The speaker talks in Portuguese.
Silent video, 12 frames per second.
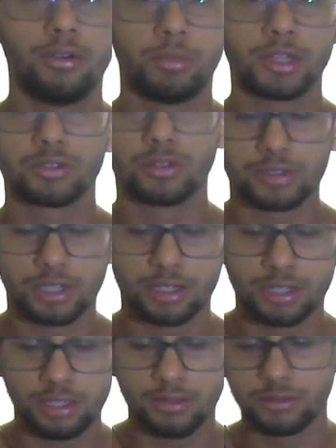passou os
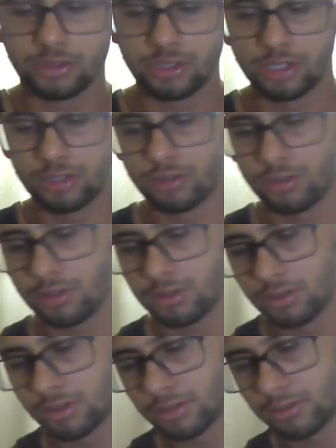arquivos, tirou,
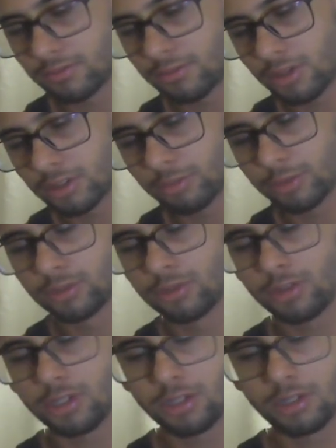volta pro
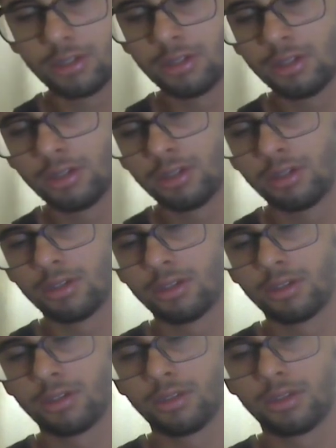drone
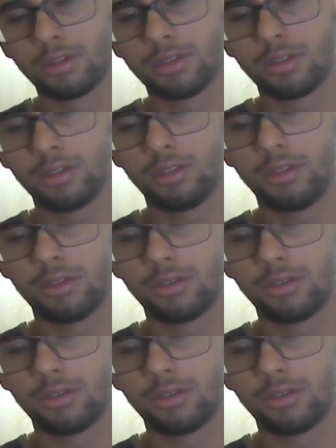e